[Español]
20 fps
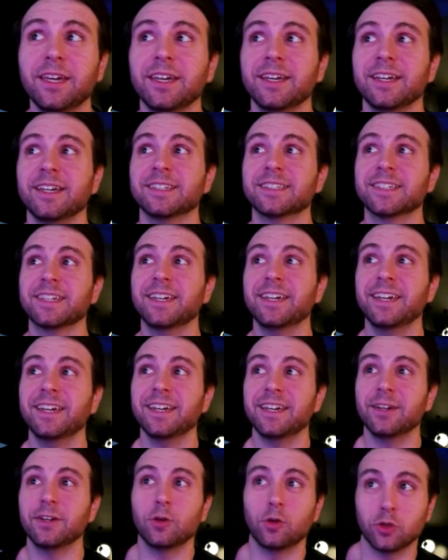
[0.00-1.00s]
es
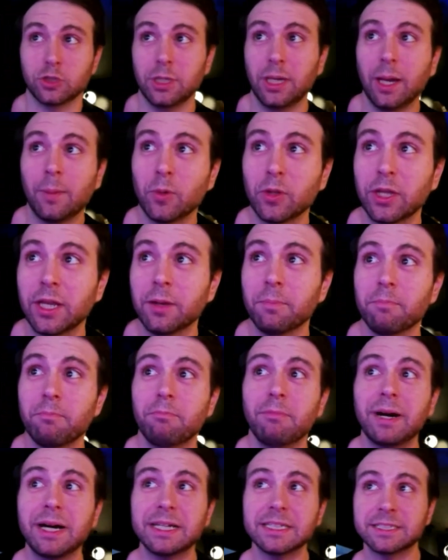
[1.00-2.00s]
que os iba a poner
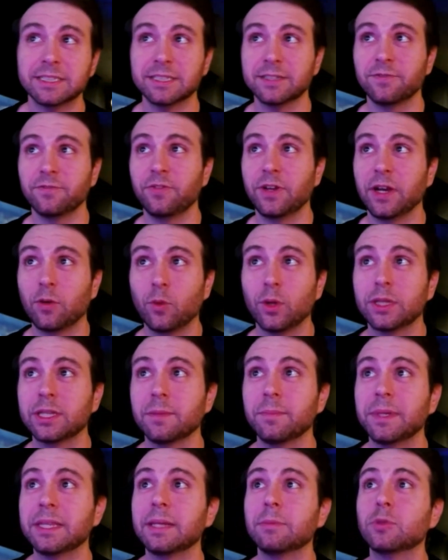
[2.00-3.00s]
más
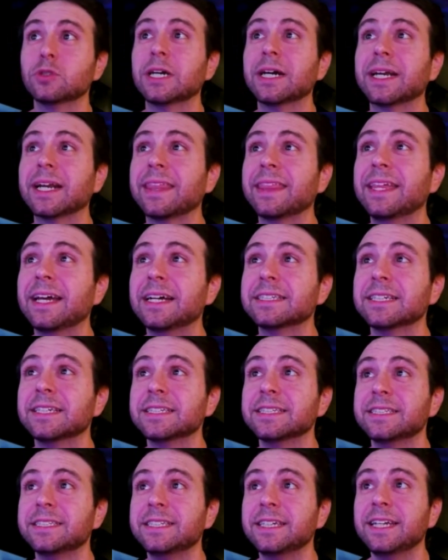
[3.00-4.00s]
frecuentemente. Muchas gracias,
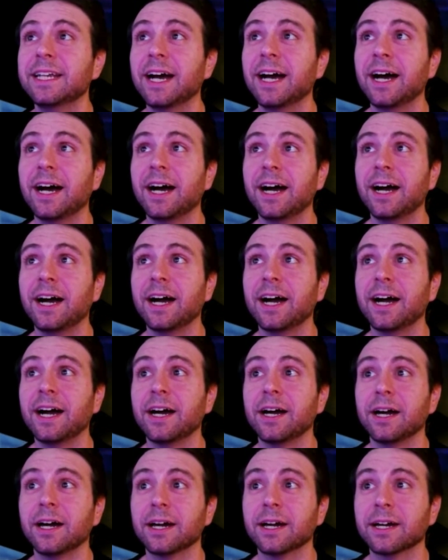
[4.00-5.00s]
Sira.